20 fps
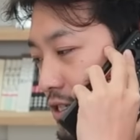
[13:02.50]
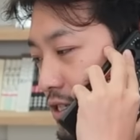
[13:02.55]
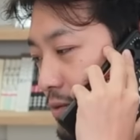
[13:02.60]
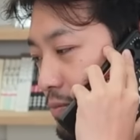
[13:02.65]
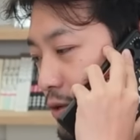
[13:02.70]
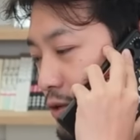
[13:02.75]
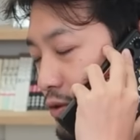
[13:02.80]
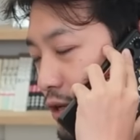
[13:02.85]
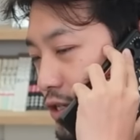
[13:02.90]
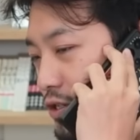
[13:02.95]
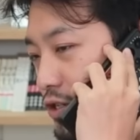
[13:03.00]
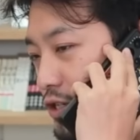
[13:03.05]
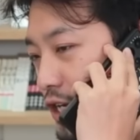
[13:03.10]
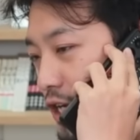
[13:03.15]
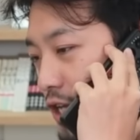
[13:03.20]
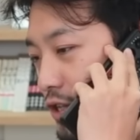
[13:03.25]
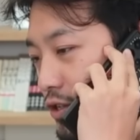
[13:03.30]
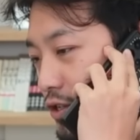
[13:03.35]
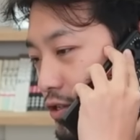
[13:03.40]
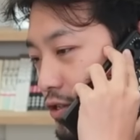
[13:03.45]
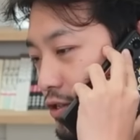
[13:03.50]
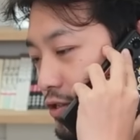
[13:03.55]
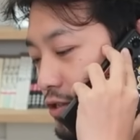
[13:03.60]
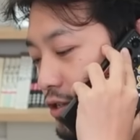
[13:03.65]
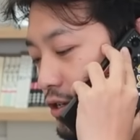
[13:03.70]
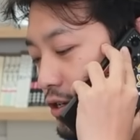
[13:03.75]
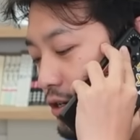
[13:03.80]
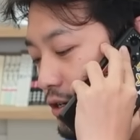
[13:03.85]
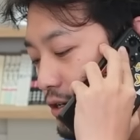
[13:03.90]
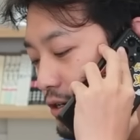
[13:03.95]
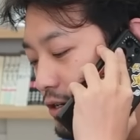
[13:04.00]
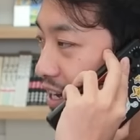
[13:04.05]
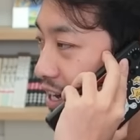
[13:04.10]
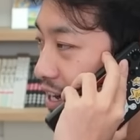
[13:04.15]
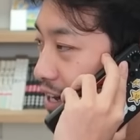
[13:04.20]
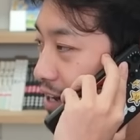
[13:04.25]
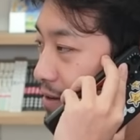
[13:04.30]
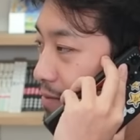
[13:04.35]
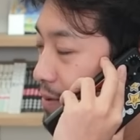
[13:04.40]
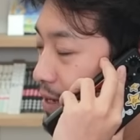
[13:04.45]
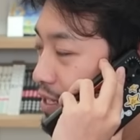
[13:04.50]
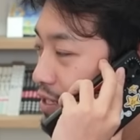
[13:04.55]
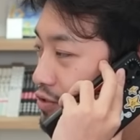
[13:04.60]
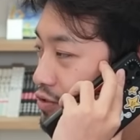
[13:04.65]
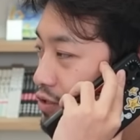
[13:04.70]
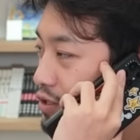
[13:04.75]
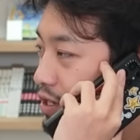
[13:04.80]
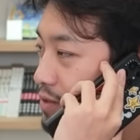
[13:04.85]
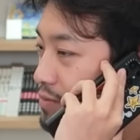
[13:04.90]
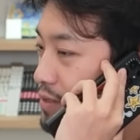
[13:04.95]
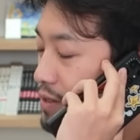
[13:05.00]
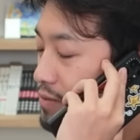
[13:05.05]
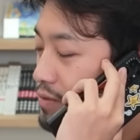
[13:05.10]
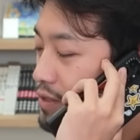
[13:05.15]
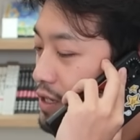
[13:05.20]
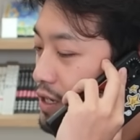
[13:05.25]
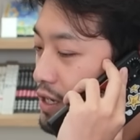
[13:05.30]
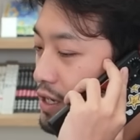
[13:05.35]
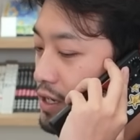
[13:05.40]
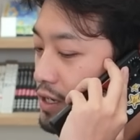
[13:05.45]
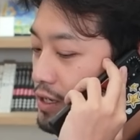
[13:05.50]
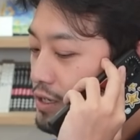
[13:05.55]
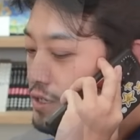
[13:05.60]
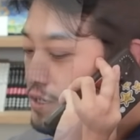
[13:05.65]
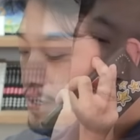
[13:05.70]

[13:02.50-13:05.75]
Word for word: 아, 제 번호가 저장이 안 돼 있었어요. 아, 받아주셔서 감사합니다.